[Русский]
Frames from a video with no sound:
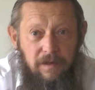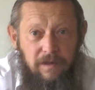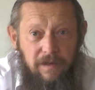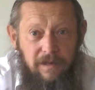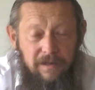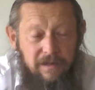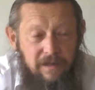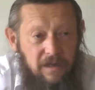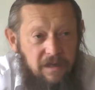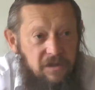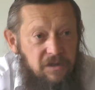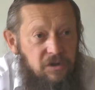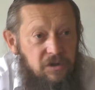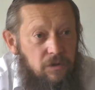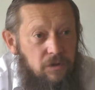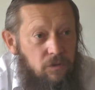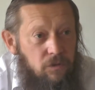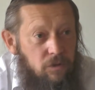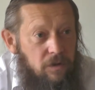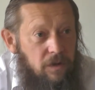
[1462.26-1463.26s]
От нас
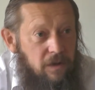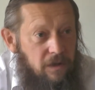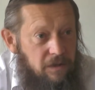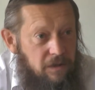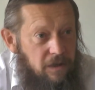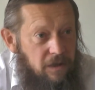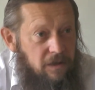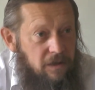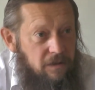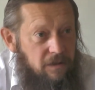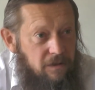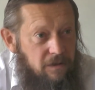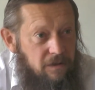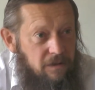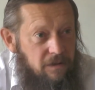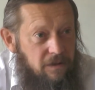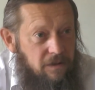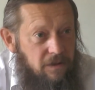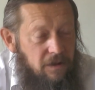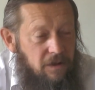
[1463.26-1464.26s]
чего-то хотят.
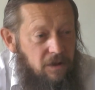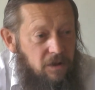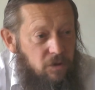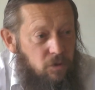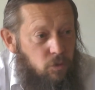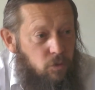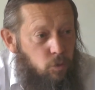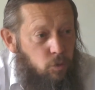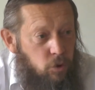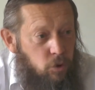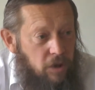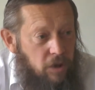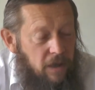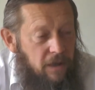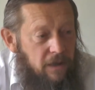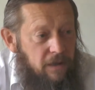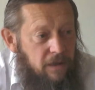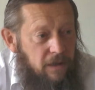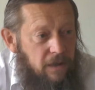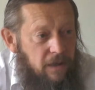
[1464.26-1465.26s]
Душа
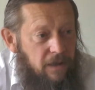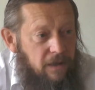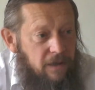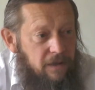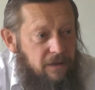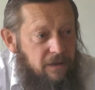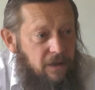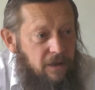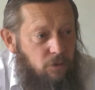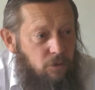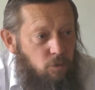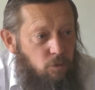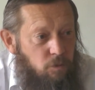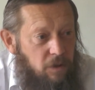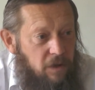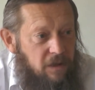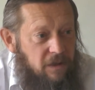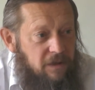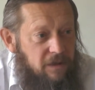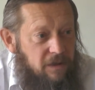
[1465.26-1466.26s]
это
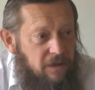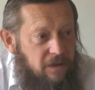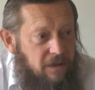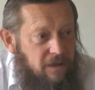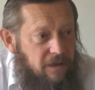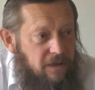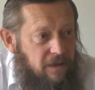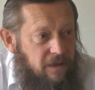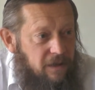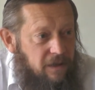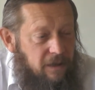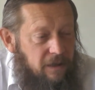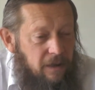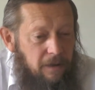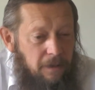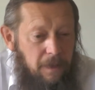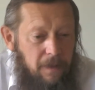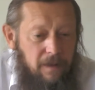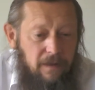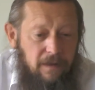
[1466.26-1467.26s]
документ,
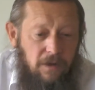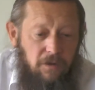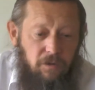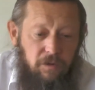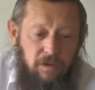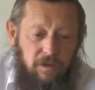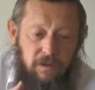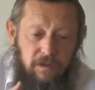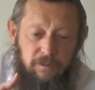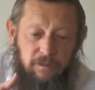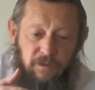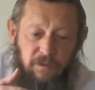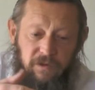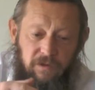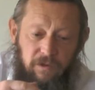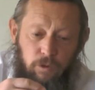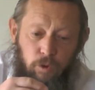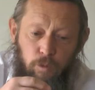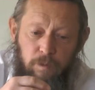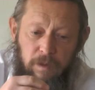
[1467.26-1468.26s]
это какой-то, под
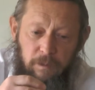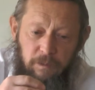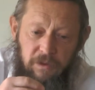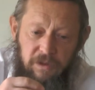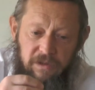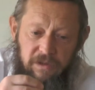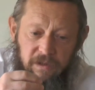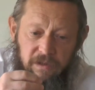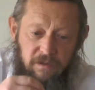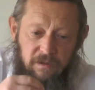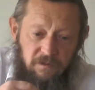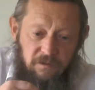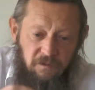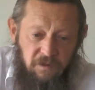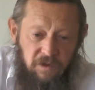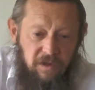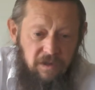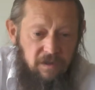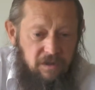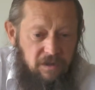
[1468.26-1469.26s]
которым подписаны
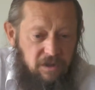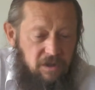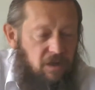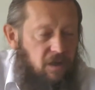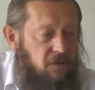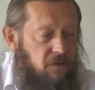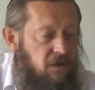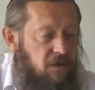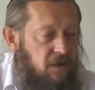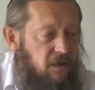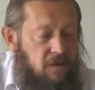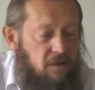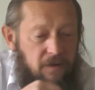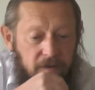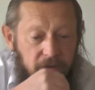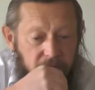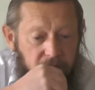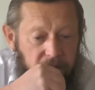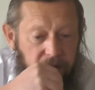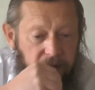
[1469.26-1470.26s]
вы, человек,
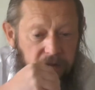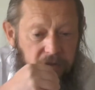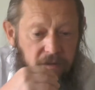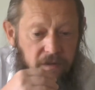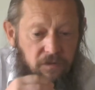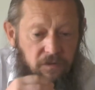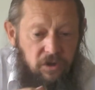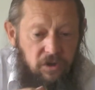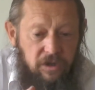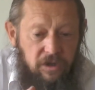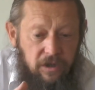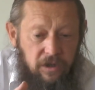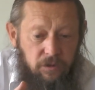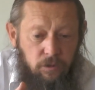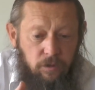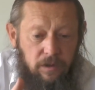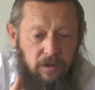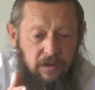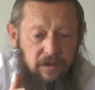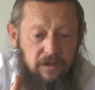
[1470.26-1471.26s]
Всевышний,
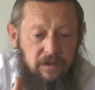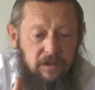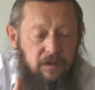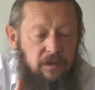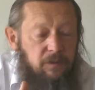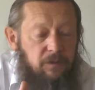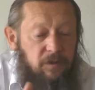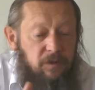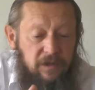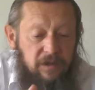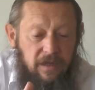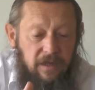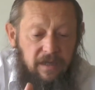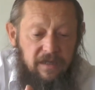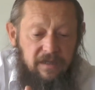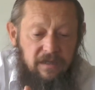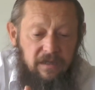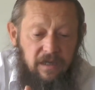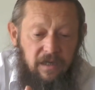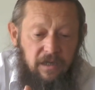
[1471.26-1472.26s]
который
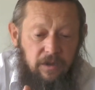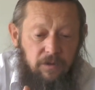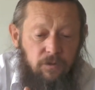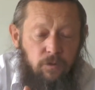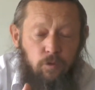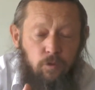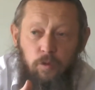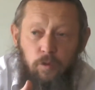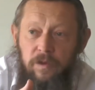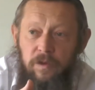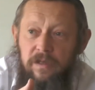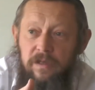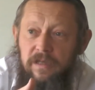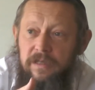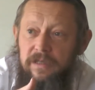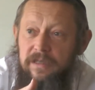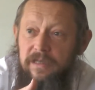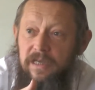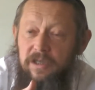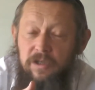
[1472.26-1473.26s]
согласно этого документа
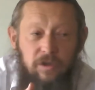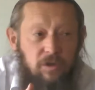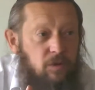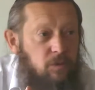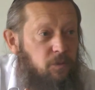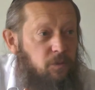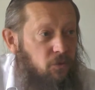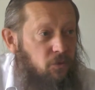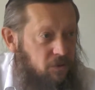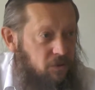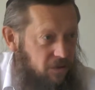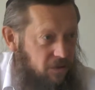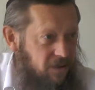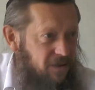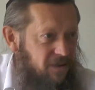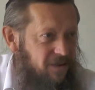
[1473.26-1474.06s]
с нас спросит.